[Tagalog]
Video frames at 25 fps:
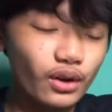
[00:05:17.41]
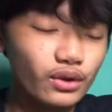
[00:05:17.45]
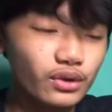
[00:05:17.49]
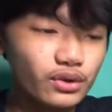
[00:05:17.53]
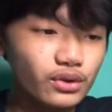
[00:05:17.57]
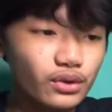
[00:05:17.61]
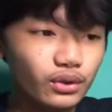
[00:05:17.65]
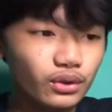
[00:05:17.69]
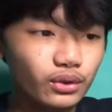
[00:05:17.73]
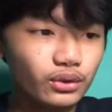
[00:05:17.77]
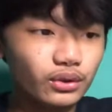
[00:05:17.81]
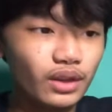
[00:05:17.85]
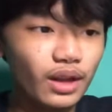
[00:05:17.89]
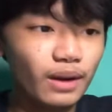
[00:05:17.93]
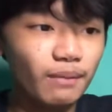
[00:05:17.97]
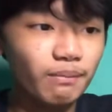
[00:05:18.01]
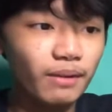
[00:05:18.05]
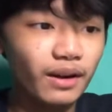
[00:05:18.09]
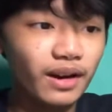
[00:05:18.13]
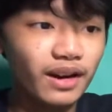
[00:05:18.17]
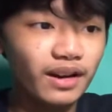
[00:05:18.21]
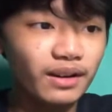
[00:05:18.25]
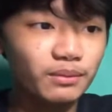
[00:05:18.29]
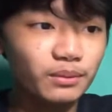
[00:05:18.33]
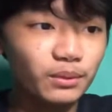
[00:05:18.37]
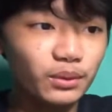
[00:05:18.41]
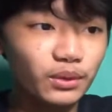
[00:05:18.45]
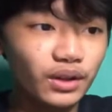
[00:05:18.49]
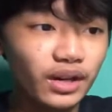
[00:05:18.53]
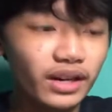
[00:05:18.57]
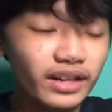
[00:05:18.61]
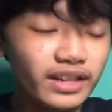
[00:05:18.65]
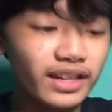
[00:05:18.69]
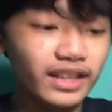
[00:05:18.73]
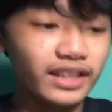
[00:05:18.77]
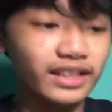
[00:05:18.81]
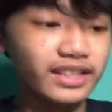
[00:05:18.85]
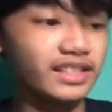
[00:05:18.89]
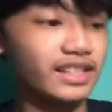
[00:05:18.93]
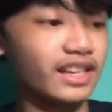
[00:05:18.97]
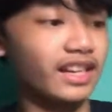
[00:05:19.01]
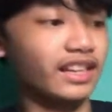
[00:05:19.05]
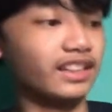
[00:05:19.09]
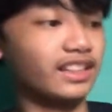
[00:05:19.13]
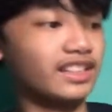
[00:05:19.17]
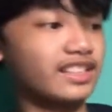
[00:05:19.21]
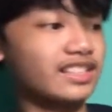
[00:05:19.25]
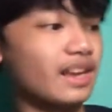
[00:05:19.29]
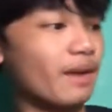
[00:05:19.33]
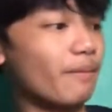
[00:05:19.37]
So, napakamura lang niya.
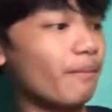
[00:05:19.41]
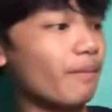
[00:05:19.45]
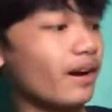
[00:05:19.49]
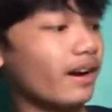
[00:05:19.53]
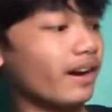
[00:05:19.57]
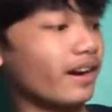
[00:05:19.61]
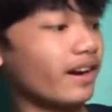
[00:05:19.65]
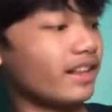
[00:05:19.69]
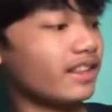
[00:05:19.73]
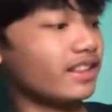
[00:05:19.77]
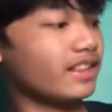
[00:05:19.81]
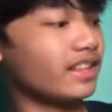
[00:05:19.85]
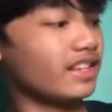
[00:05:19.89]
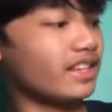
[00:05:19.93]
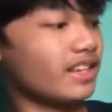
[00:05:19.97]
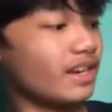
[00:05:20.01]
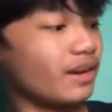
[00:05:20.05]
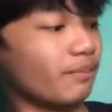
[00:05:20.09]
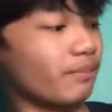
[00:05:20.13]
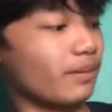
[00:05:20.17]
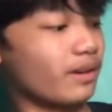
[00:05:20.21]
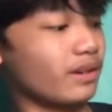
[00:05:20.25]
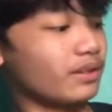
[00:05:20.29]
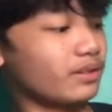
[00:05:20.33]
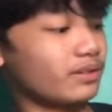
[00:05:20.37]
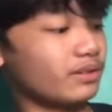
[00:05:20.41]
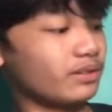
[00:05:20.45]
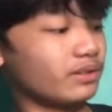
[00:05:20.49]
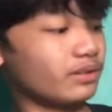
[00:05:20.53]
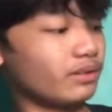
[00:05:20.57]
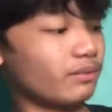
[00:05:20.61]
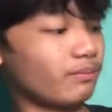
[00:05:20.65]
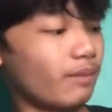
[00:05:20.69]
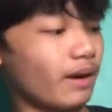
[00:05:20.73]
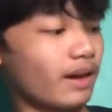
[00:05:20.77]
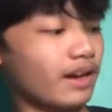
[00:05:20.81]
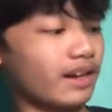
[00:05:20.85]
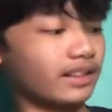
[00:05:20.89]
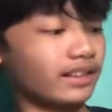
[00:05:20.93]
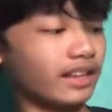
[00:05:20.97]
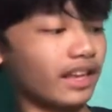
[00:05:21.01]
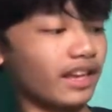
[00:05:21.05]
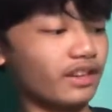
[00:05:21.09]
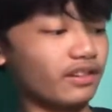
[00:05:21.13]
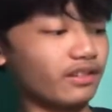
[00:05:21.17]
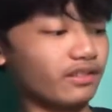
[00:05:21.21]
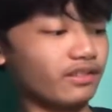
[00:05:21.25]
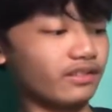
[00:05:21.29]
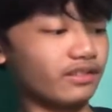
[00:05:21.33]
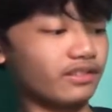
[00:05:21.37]
Tapos, napakaganda niya pa, no? Para
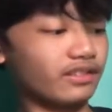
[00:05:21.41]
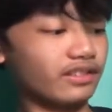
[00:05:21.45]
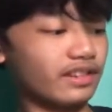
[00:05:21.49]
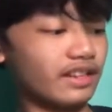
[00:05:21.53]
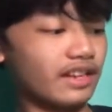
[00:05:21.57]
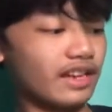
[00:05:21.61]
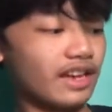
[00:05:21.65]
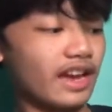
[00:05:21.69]
tayong...